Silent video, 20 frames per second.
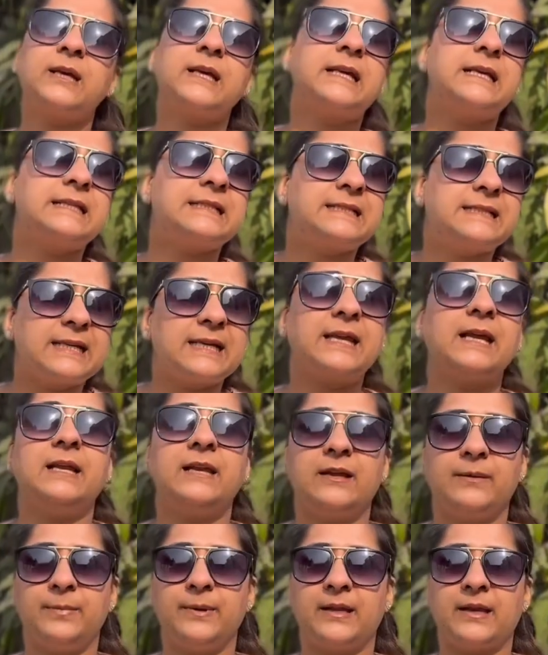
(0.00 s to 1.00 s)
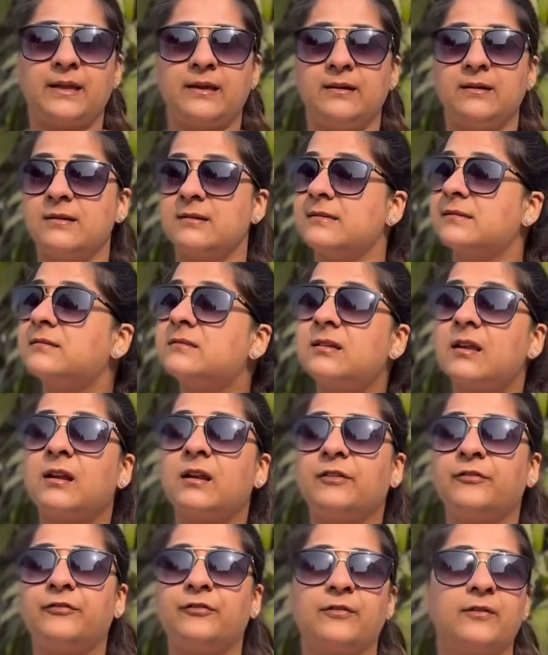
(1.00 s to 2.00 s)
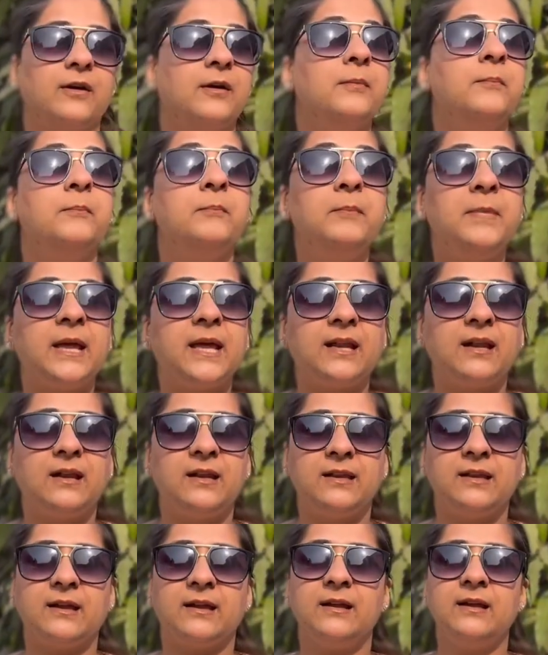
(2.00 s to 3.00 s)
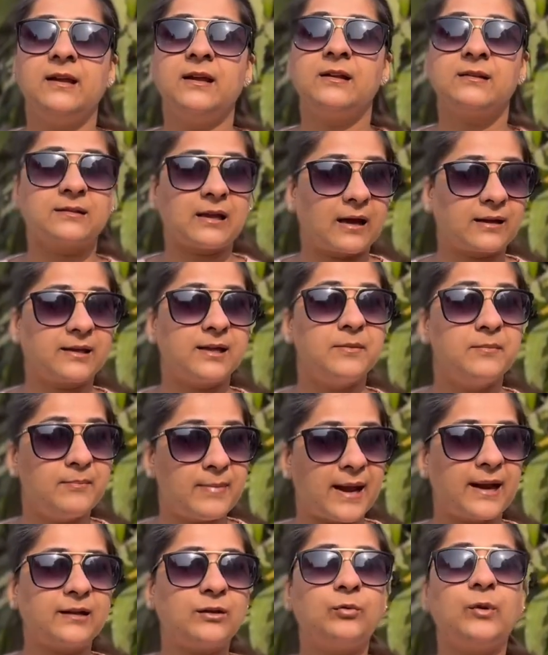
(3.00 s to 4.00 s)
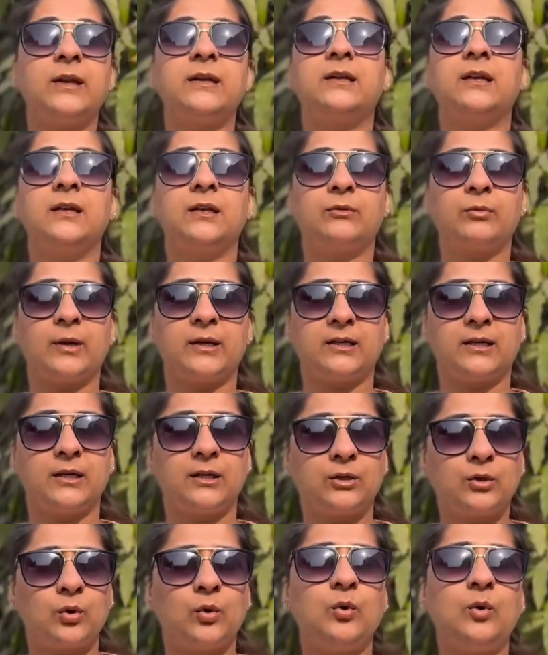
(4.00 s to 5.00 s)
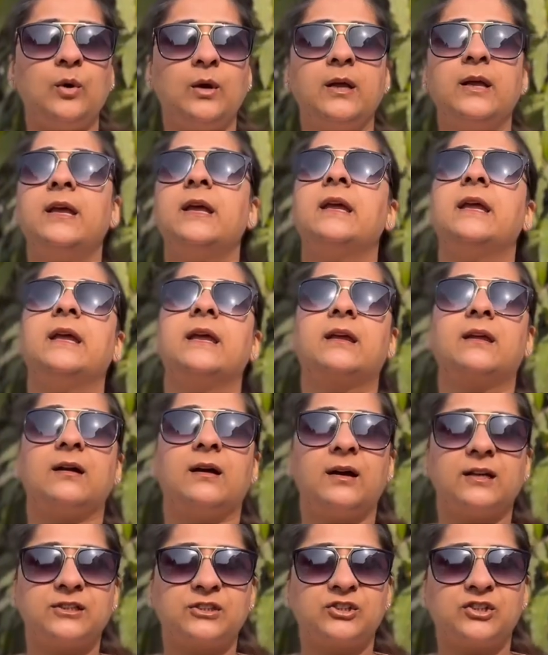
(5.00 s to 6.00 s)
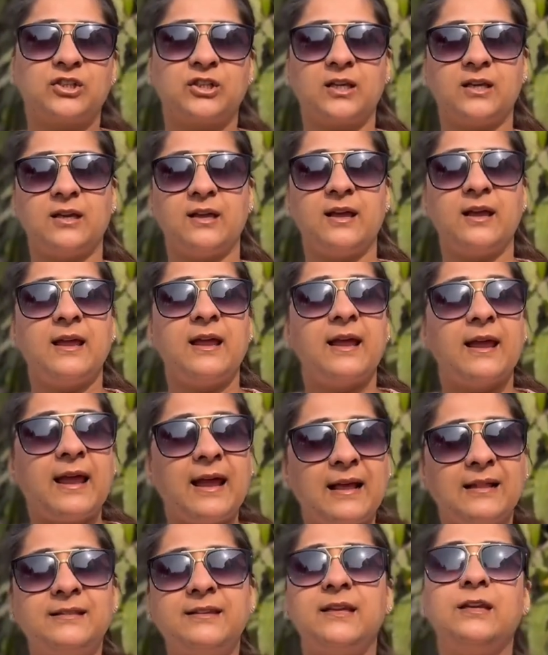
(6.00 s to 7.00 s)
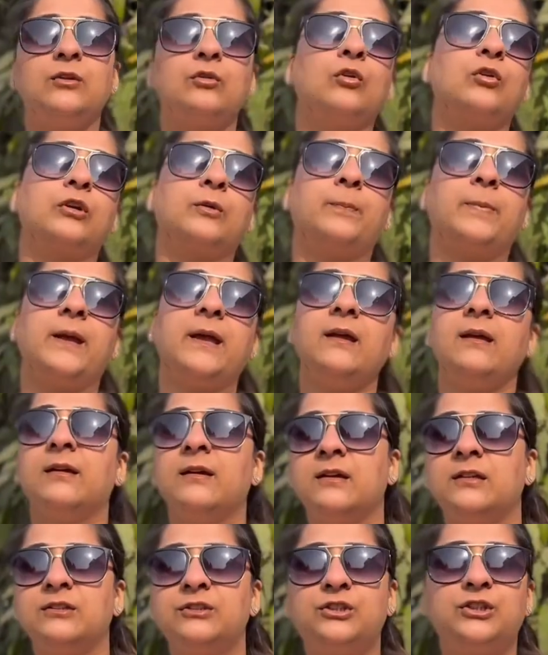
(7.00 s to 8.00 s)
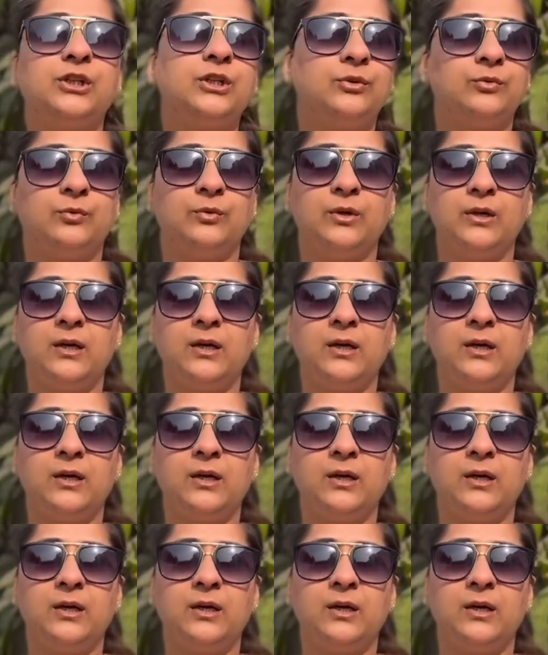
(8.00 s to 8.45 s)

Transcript: किसी के लिए भी नहीं सिर्फ मेरे लिए ताकि मैं 2022 एक अच्छी हेल्दी नोट पे जीऊँ